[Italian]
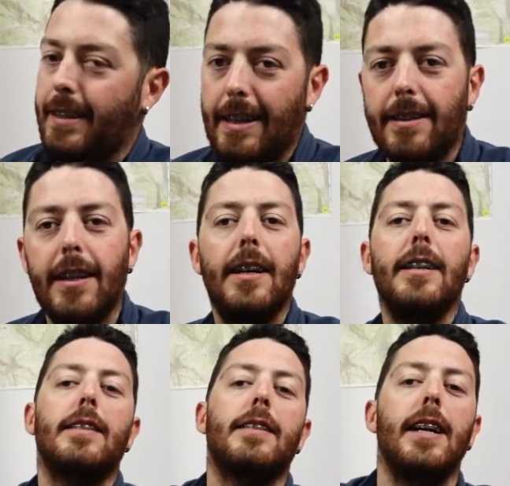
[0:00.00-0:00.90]
tasca
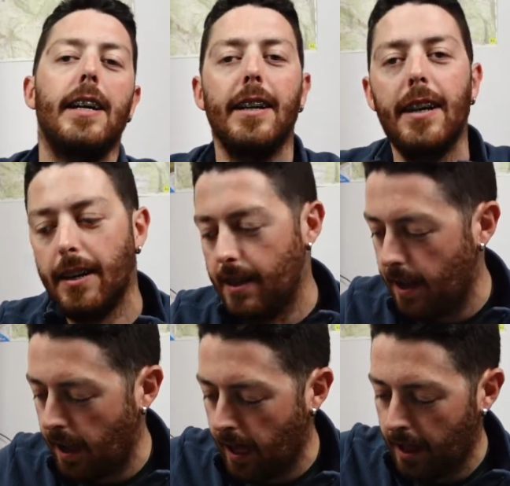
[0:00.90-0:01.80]
esterna
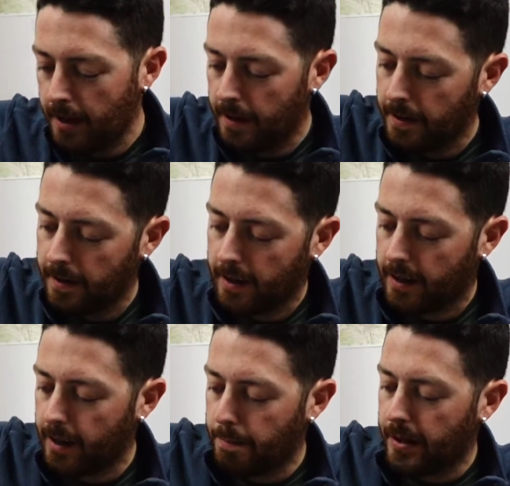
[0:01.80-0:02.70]

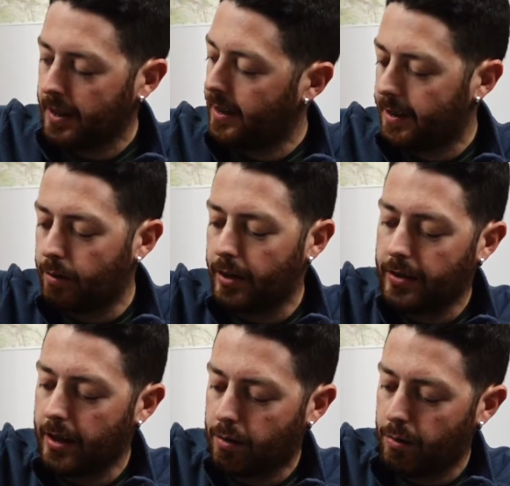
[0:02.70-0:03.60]
che è praticamente
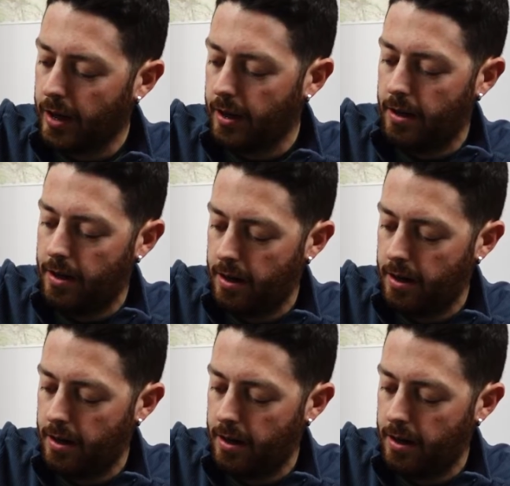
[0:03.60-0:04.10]
questa qui